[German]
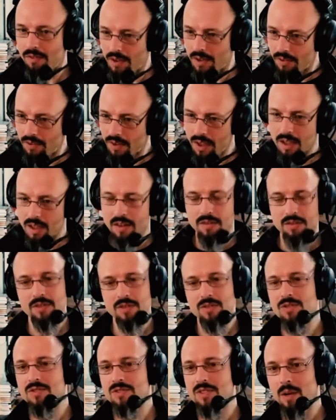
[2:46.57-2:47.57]
wie wir
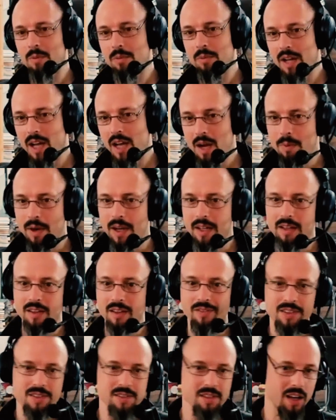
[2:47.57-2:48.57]

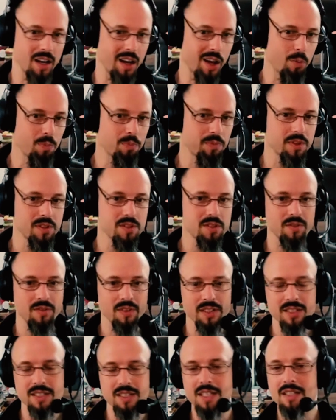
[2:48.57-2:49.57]
zusammenarbeiten, was erlaubt ist,
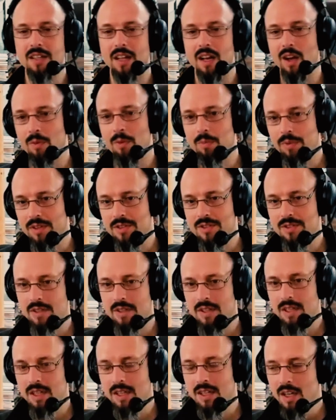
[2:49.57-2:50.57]
was nicht erlaubt ist.